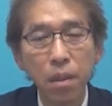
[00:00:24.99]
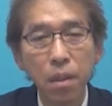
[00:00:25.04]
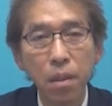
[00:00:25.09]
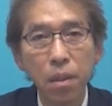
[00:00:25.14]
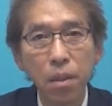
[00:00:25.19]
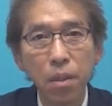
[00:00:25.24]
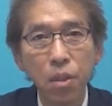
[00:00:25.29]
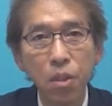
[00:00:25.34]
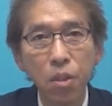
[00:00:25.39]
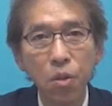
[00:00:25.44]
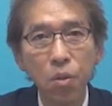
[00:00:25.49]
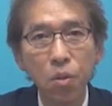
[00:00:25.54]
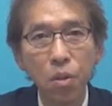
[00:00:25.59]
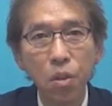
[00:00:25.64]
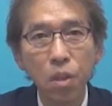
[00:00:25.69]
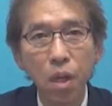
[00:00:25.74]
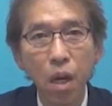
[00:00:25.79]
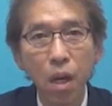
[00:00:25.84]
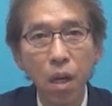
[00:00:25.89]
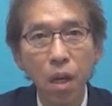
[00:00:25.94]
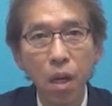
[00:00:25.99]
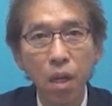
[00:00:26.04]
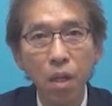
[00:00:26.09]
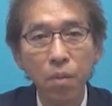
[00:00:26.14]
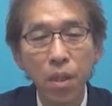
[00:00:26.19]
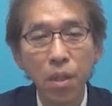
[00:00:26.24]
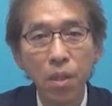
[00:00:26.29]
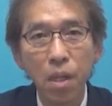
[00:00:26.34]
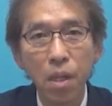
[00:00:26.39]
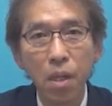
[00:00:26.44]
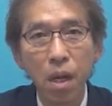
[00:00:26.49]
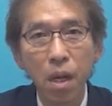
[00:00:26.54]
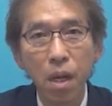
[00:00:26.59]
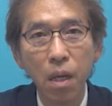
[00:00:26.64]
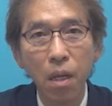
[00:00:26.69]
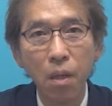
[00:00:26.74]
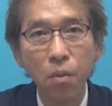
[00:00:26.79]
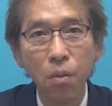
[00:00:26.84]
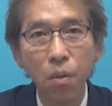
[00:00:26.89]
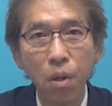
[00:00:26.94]
1行しかありません
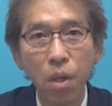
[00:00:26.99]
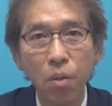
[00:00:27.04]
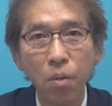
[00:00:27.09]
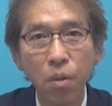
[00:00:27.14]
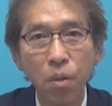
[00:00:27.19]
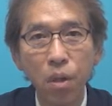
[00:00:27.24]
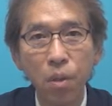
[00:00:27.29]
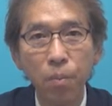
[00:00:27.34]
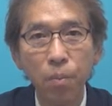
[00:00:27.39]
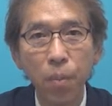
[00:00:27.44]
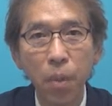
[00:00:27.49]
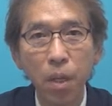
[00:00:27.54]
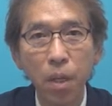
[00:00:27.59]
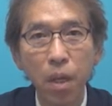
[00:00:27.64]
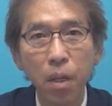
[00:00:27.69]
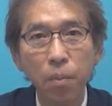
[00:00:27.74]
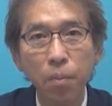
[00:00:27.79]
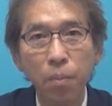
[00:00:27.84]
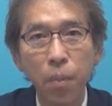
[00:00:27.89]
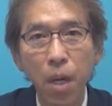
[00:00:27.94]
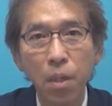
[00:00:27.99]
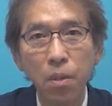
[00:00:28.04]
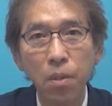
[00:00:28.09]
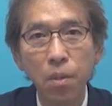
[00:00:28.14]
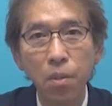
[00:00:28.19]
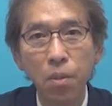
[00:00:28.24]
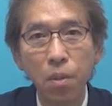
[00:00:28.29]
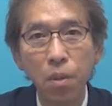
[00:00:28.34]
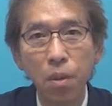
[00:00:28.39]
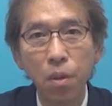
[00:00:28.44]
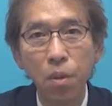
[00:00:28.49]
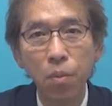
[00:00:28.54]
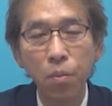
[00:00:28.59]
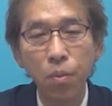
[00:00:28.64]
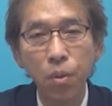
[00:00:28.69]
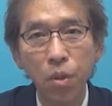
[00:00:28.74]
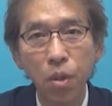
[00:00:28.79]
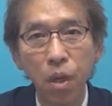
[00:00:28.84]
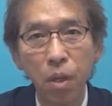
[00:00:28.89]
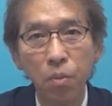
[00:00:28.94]
が、これでも立派な Python の
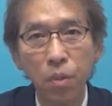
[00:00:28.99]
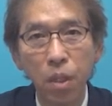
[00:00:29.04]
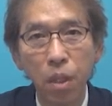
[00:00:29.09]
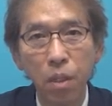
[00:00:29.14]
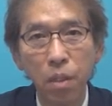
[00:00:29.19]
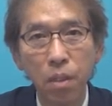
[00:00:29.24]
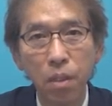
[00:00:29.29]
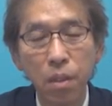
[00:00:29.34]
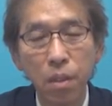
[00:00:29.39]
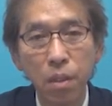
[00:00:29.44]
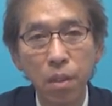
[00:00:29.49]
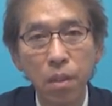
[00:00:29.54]
プログラムです。